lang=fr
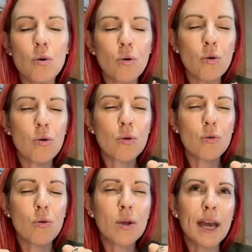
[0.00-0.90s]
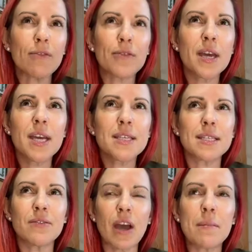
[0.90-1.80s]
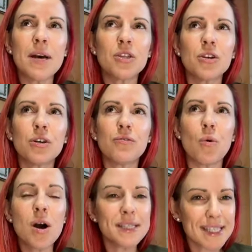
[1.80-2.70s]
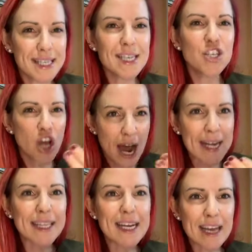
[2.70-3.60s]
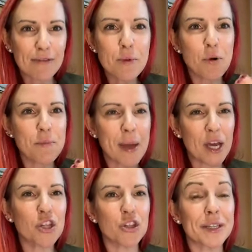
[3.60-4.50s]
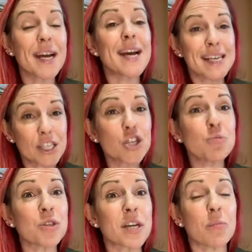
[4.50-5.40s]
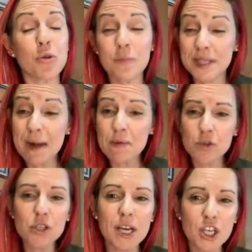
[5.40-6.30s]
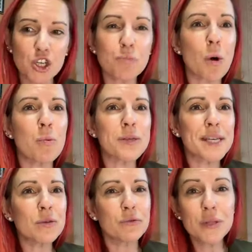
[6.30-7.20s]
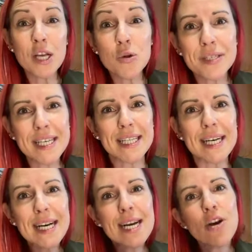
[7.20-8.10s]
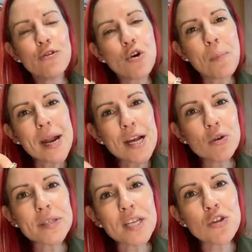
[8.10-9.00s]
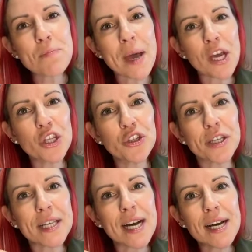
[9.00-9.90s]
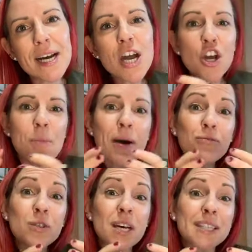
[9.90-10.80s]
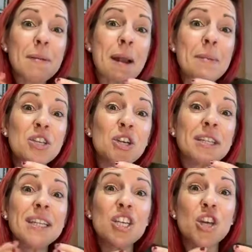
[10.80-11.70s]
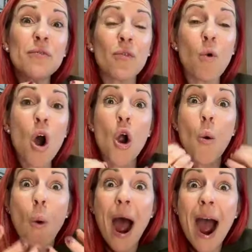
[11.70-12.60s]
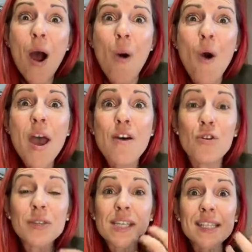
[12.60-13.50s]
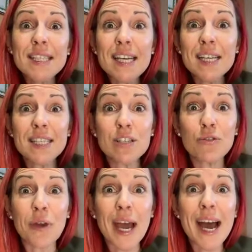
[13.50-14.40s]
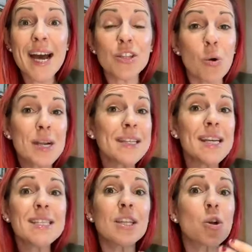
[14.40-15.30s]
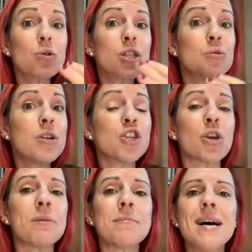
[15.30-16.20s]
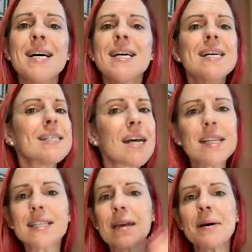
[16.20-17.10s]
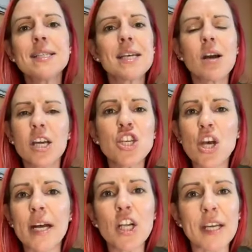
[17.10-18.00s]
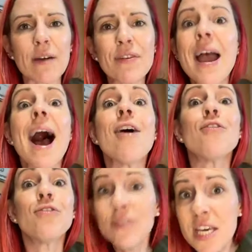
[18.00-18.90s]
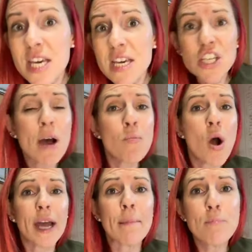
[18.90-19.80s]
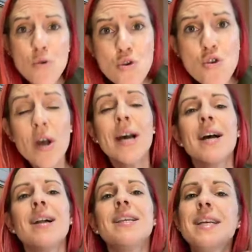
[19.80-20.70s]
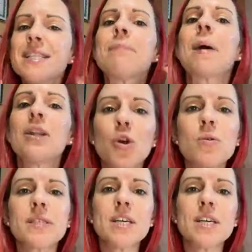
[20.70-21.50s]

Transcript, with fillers: au, au, café, c'est vraiment de voir si j'arrêtais le café pour une période de temps, est-ce que je me sens mieux? c'est la même chose quand que je proposais au niveau des glucides. Vous coupez les glucides une période de temps, comment vous sentez? Puis la majorité des gens vont voir un wow, vont se sentir différent Donc l'idée, c'est de continuer le cheminement sans nécessairement dire, OK, j'arrête le café à vie, j'en boirai plus. L'idée, c'est de prendre